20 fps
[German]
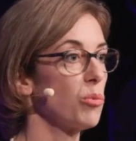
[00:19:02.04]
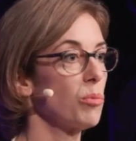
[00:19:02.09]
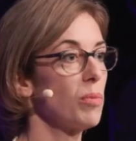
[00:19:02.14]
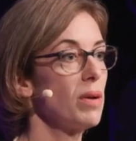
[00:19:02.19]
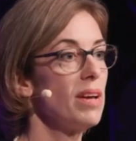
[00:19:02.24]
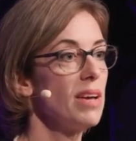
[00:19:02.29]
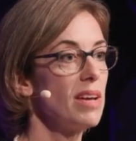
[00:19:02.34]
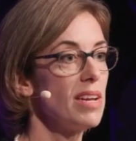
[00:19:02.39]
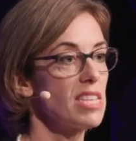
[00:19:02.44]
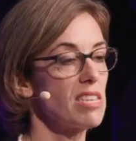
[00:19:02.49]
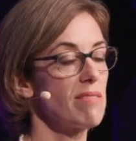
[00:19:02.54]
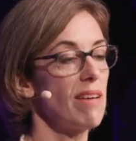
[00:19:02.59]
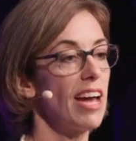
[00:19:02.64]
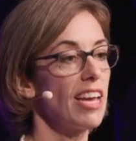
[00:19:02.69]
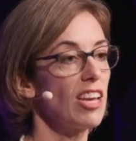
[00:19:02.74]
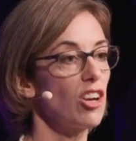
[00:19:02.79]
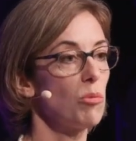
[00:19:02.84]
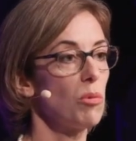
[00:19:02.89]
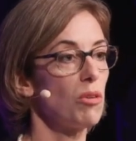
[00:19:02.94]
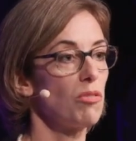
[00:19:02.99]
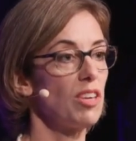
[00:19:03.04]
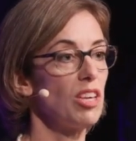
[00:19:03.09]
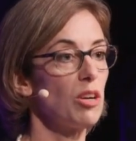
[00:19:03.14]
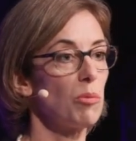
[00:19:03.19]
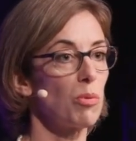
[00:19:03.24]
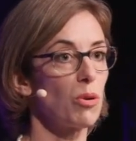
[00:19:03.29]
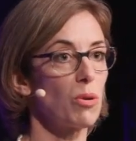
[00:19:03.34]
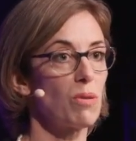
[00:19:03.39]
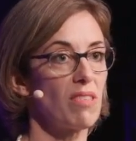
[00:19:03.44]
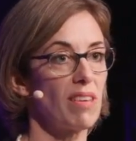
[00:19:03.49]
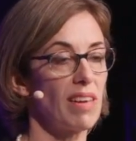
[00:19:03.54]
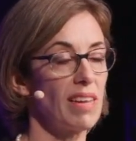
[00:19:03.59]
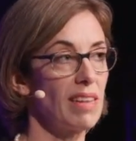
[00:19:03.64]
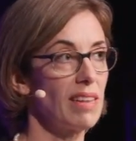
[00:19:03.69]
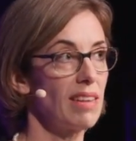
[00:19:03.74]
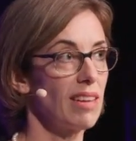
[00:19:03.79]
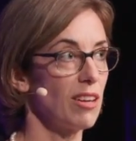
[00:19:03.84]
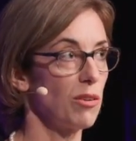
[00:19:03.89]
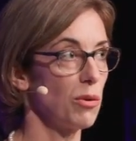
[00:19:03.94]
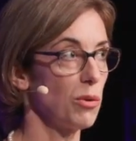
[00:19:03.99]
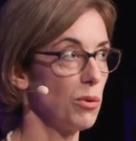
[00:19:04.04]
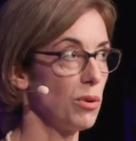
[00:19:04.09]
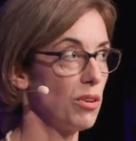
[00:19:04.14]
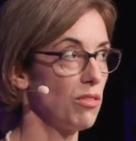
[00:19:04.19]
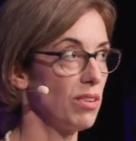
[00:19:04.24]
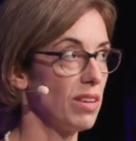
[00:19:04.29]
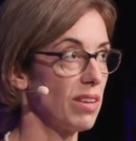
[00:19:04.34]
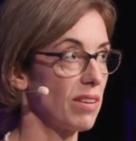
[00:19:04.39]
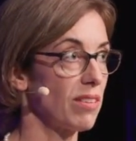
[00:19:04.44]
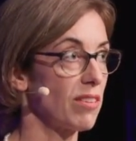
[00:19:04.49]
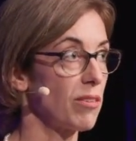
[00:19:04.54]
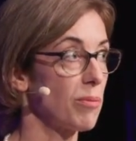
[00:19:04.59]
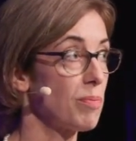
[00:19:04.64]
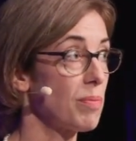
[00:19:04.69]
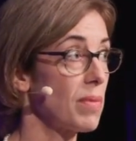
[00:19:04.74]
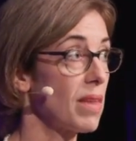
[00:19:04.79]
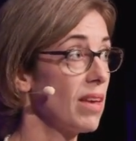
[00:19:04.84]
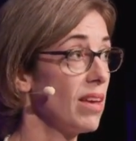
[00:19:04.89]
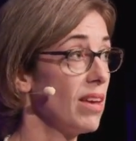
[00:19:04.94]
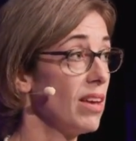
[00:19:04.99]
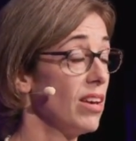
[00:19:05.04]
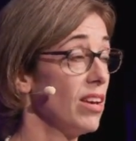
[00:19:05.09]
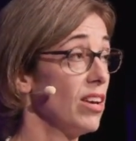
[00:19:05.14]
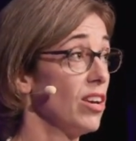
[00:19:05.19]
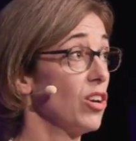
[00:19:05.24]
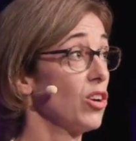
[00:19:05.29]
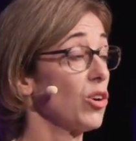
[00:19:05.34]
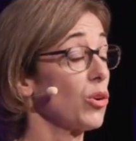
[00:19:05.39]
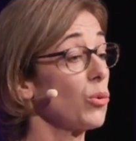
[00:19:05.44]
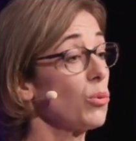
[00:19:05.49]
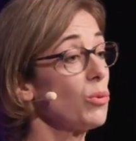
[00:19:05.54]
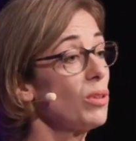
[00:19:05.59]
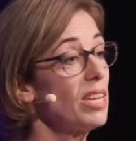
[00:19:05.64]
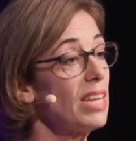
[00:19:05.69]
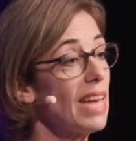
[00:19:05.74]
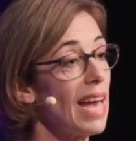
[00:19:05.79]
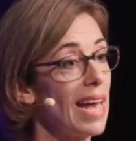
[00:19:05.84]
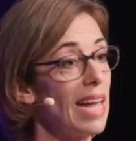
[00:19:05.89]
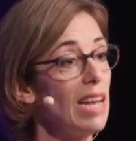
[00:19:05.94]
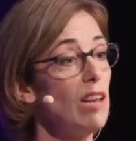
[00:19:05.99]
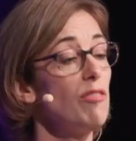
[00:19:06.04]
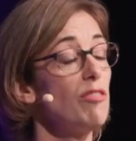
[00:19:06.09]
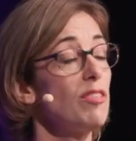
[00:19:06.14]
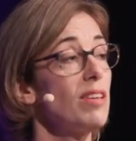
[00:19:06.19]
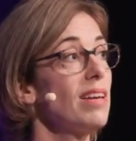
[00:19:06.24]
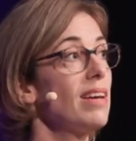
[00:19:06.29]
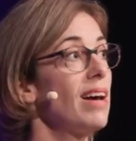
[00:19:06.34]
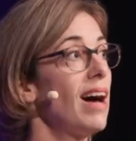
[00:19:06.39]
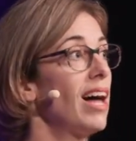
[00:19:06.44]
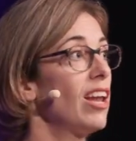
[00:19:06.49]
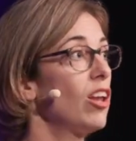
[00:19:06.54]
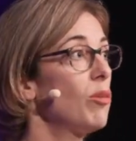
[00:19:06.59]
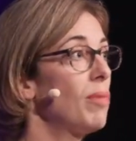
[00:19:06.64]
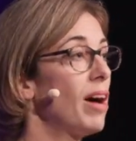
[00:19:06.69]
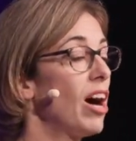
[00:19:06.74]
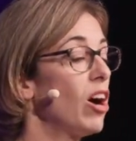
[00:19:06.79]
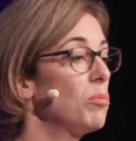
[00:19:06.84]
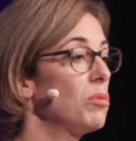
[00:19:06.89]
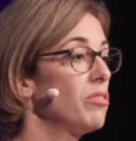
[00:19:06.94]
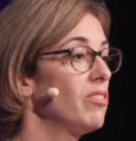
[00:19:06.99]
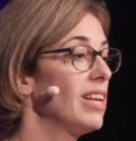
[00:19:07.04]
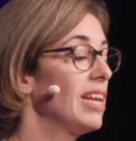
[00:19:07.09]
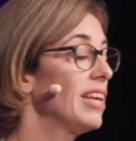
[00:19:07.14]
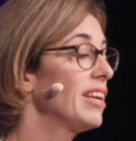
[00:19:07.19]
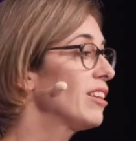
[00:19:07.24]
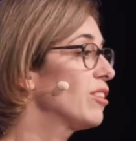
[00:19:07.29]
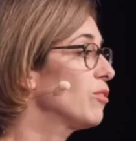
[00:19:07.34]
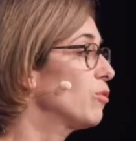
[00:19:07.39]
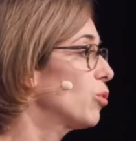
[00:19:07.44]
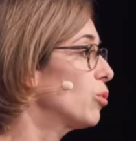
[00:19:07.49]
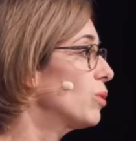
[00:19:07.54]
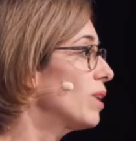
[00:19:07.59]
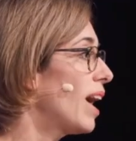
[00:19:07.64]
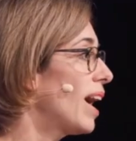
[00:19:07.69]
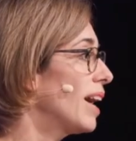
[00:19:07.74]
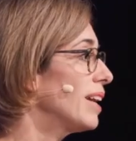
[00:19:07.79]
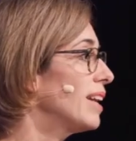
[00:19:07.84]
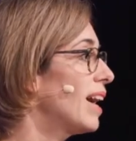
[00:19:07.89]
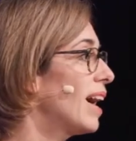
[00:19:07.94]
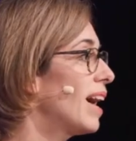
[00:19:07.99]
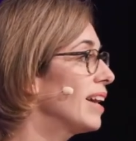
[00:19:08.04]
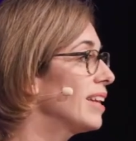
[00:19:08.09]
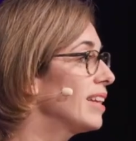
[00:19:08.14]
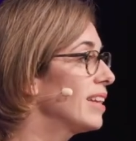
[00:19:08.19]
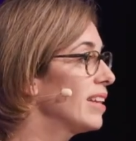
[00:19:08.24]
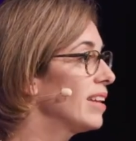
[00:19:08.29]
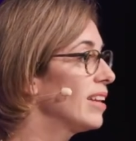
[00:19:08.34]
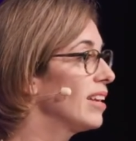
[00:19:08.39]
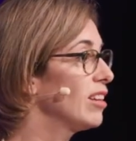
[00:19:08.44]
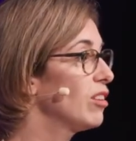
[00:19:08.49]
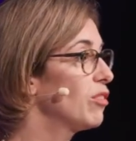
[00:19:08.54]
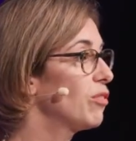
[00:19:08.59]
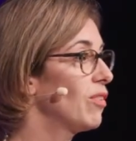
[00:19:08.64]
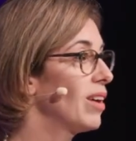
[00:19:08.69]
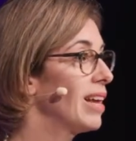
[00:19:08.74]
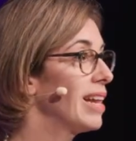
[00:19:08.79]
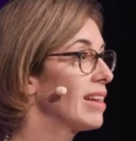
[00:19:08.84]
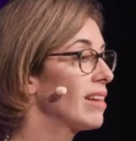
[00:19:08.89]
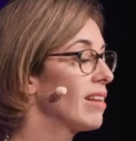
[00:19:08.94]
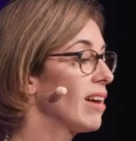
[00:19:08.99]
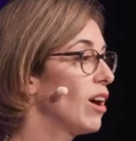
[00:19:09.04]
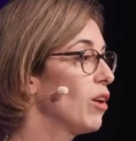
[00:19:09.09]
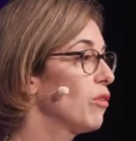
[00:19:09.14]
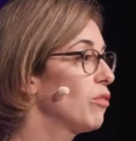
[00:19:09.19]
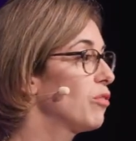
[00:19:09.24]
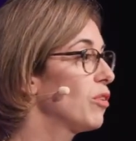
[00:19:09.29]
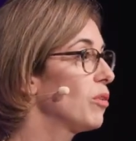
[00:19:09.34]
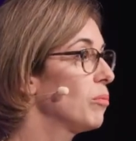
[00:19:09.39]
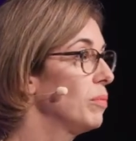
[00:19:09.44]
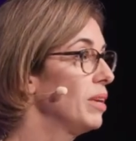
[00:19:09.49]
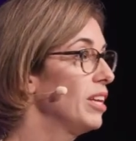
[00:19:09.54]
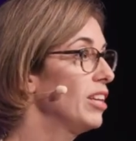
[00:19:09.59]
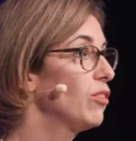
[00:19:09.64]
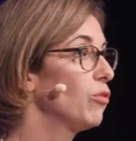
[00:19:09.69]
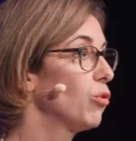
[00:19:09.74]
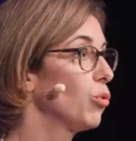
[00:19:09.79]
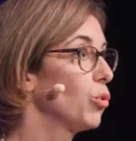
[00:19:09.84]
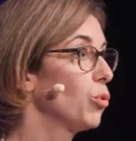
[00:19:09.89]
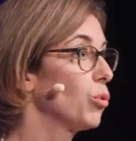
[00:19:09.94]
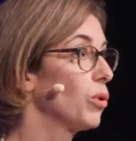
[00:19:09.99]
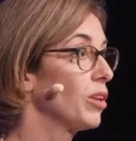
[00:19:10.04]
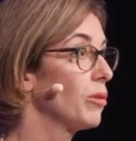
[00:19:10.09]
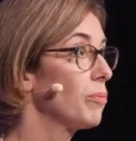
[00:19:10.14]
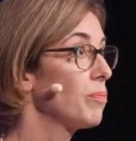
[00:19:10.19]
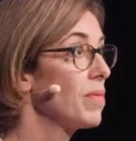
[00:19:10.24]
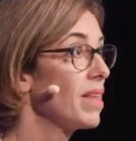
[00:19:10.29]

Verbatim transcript: um 2,4 Prozent erhöhen wird. Rund die Hälfte aller baubewilligten Wohneinheiten entfällt auf Mietwohnungen.